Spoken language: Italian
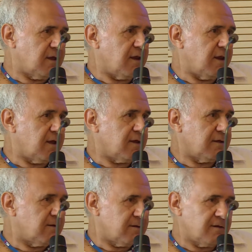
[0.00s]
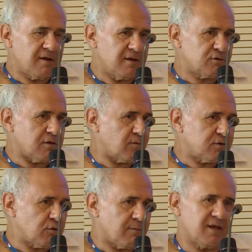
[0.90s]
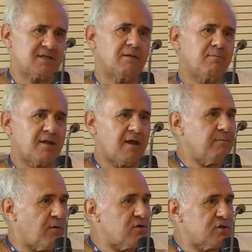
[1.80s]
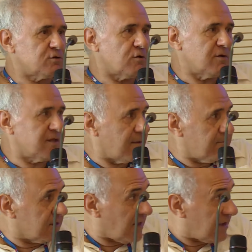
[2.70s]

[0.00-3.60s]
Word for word: l'inizio di questo mese, perché poi ci sono i tempi